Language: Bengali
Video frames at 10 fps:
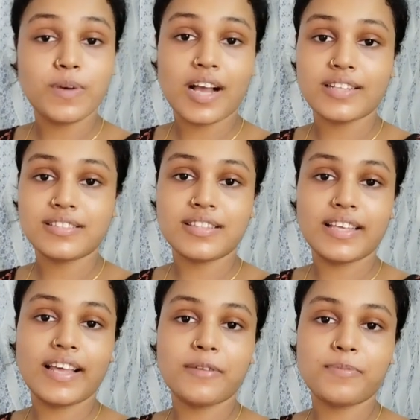
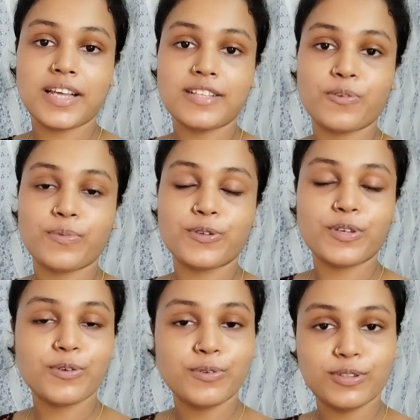ভাজতে আর পেঁয়াজ
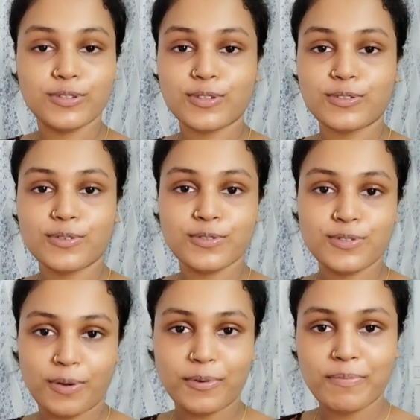টমেটোটা বলতে যতক্ষণ
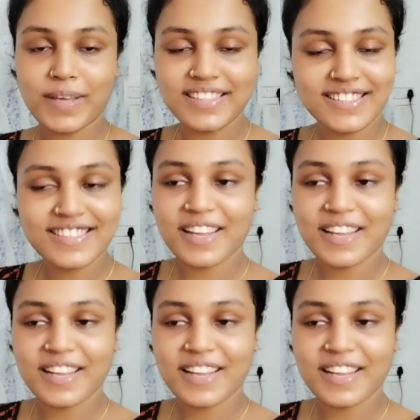সময় ব্যাস